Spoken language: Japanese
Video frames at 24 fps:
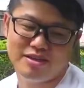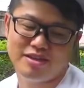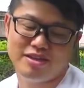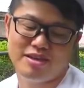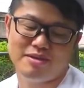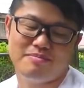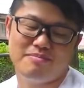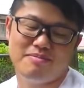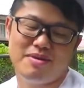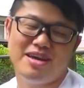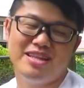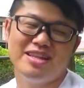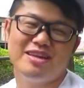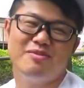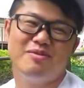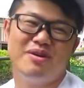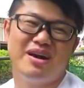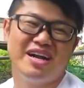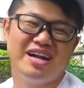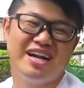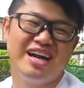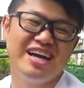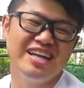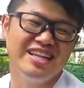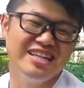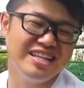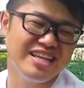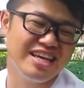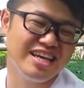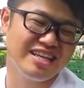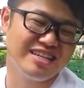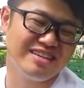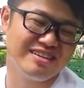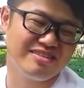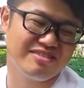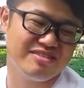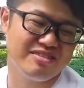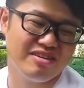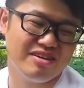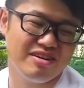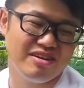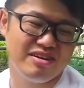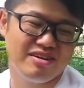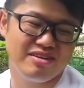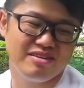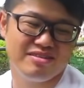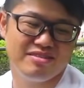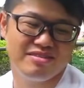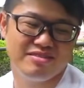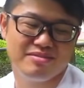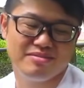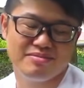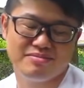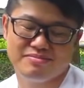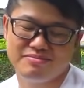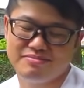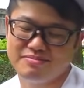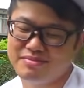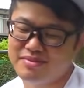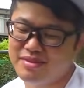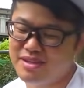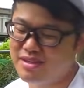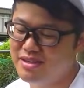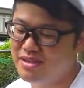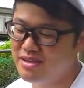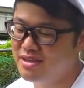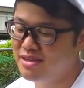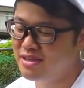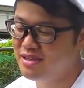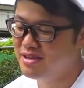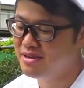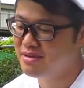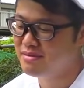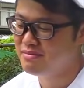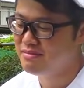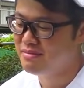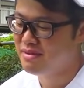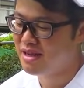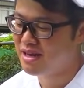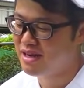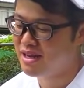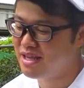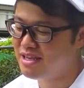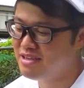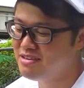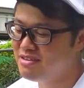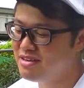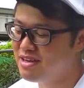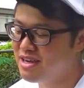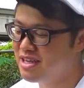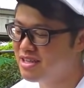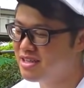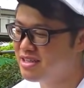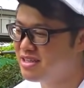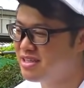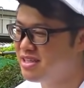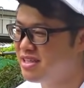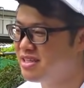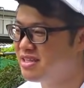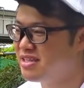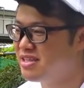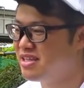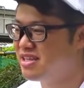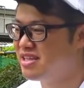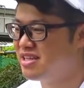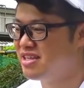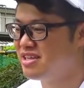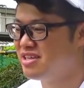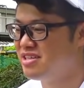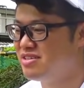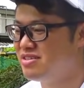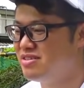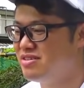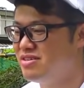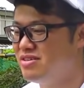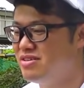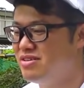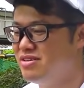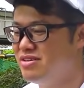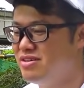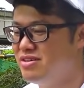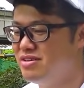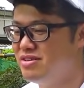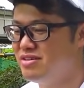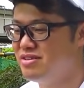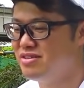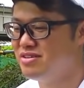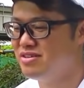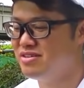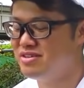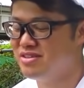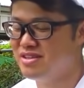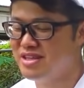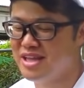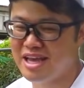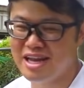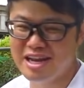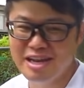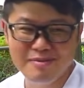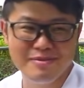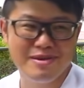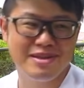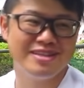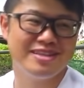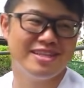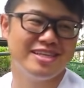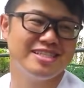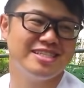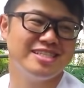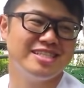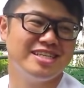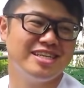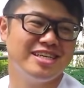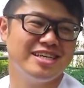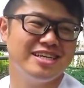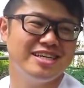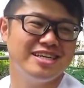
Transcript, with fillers: いや、まだわかんねえだろ。まあレギュラーって言ってたけどななばんだし、